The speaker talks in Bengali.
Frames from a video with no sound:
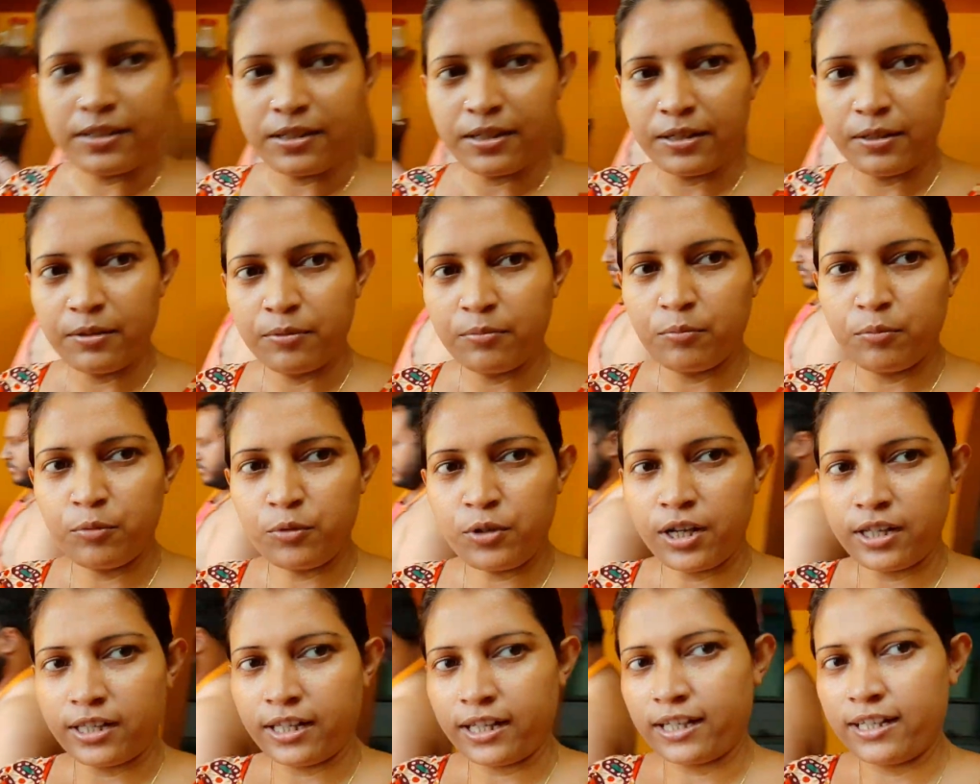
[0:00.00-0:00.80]
এই যে
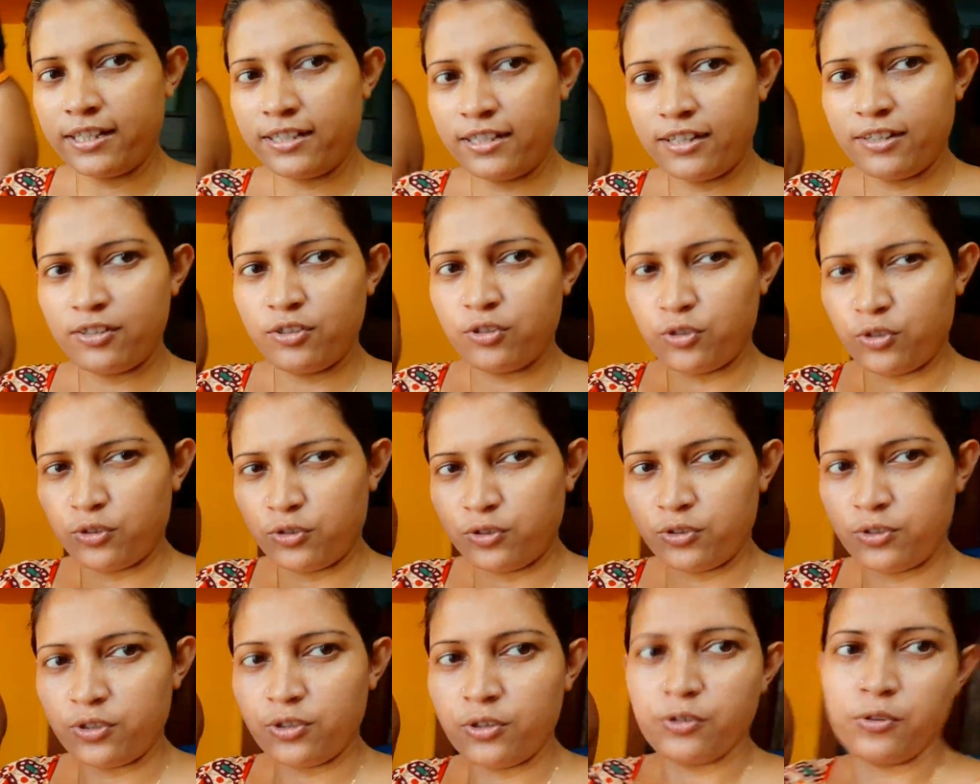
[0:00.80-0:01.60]
থাকে যে ছোটো
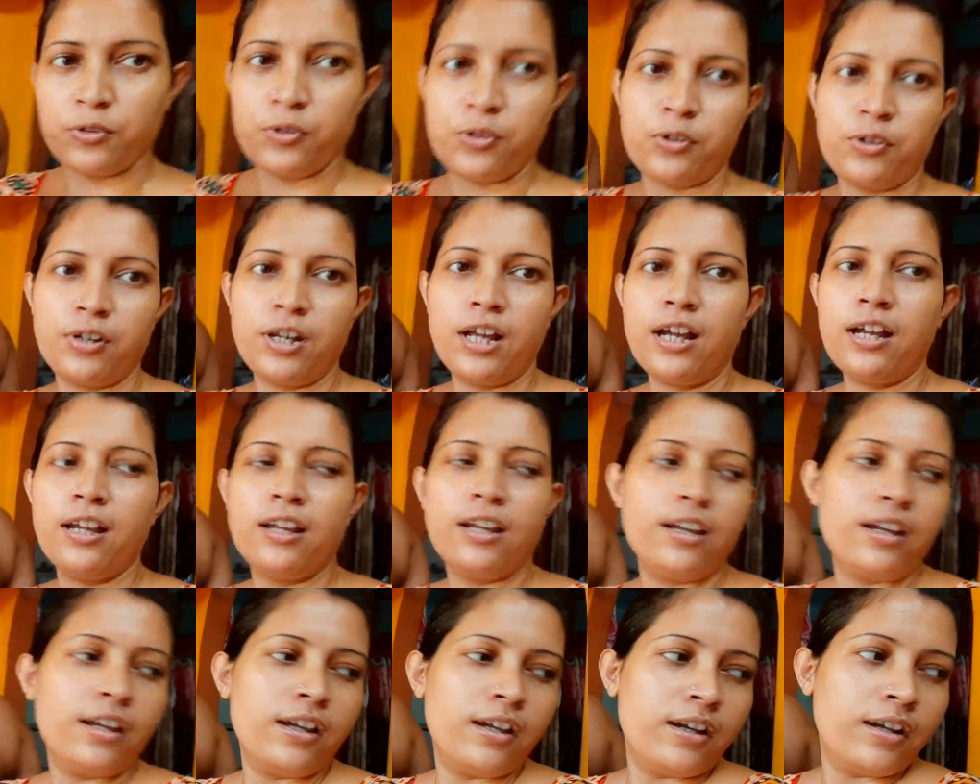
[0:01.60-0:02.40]
ছোটো ওইগুলো
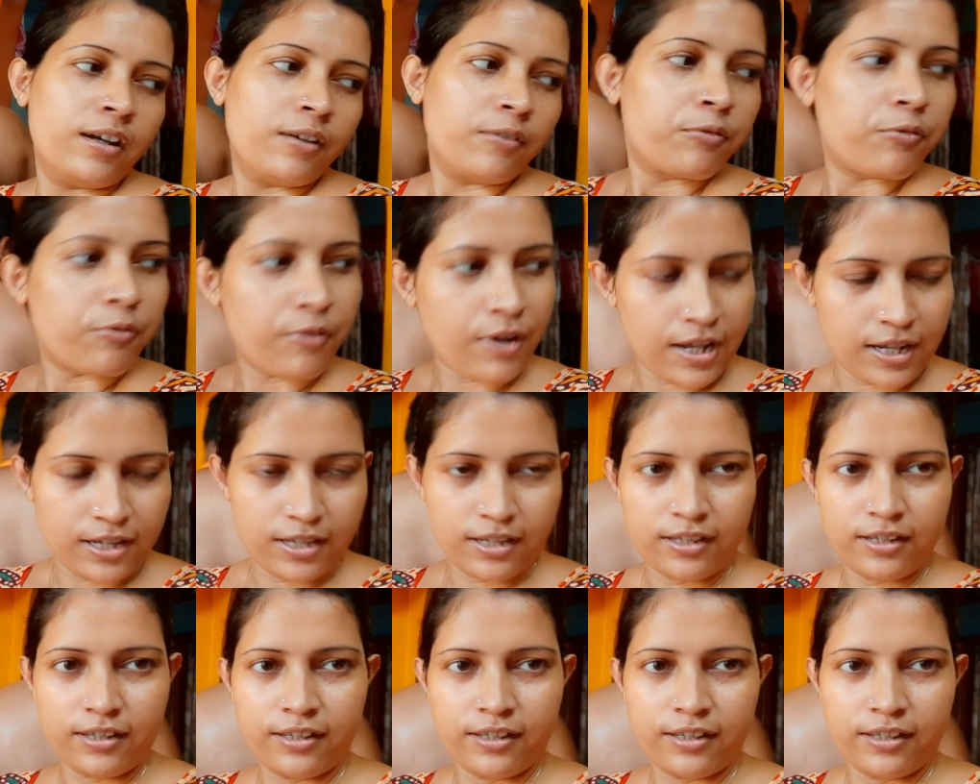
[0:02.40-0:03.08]
ফ্রাই